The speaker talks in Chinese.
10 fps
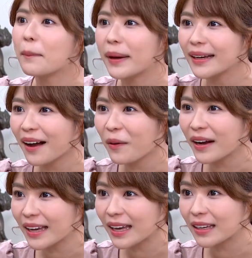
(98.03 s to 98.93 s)
免甲
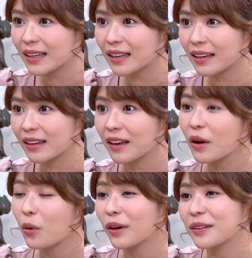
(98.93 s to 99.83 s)
我客气，
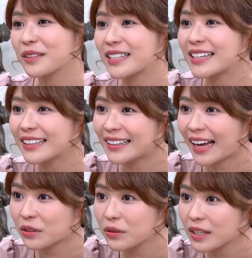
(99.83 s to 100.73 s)
我就是已经
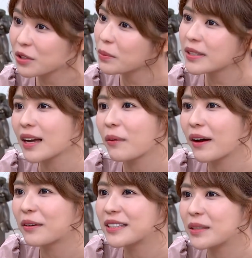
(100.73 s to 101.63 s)
定足侪想要送我
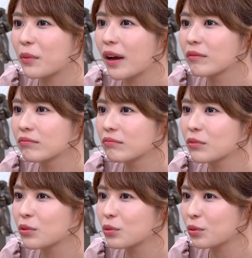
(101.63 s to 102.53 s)
的好姊妹，
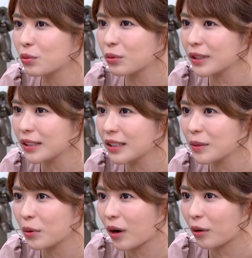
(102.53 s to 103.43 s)
除非
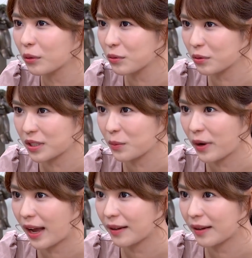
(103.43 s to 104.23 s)
你无甲我当做姊妹